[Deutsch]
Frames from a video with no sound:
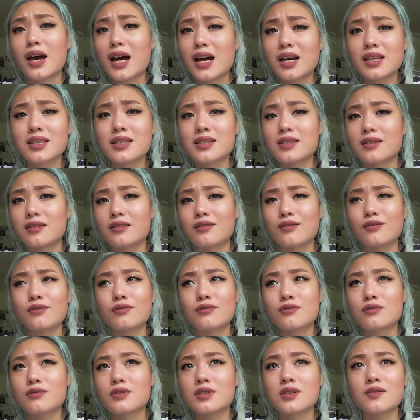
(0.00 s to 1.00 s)

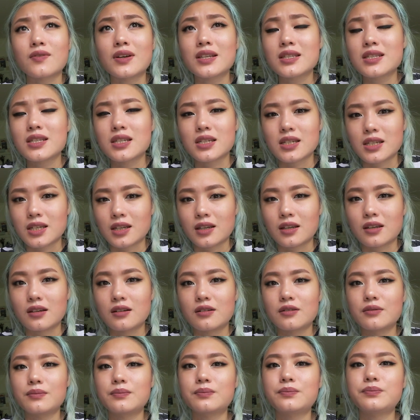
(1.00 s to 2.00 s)
18,
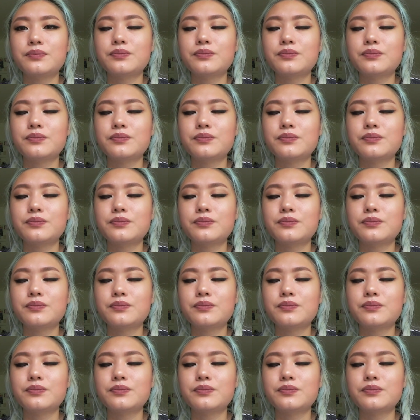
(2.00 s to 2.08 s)
20-Jähriger.